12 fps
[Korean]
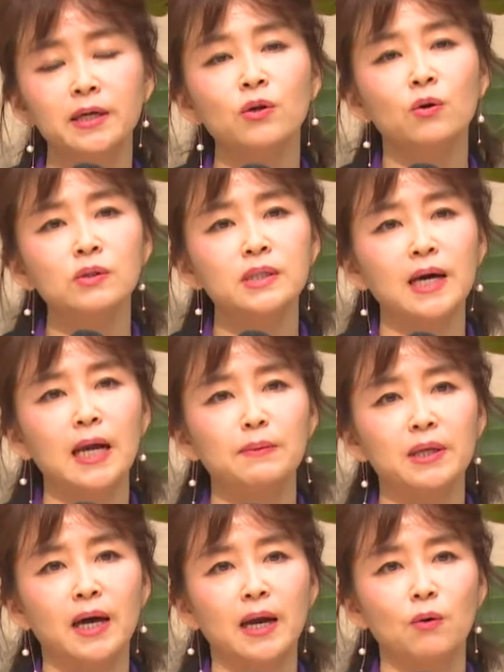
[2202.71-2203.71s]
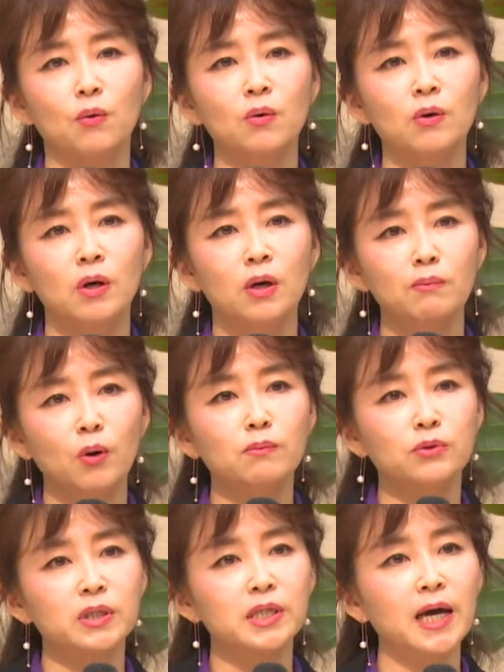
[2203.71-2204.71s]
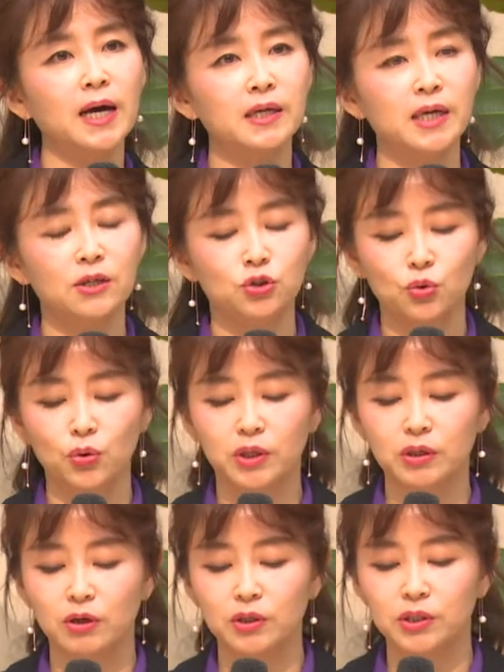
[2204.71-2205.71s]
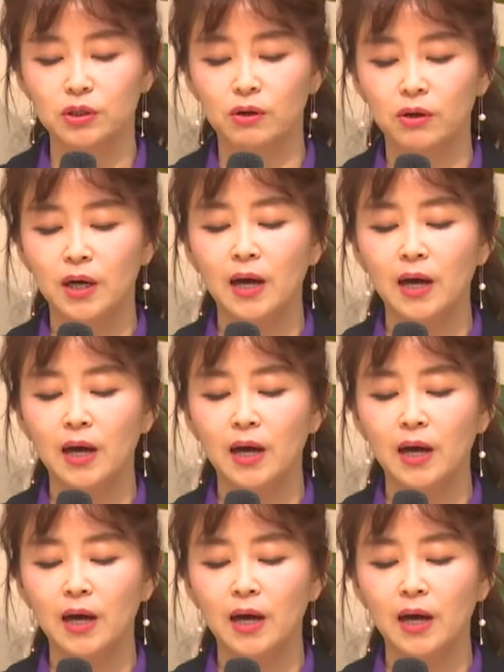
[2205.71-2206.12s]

의로운 사람이다라고 본문은 이야기해 주고 있는 거죠.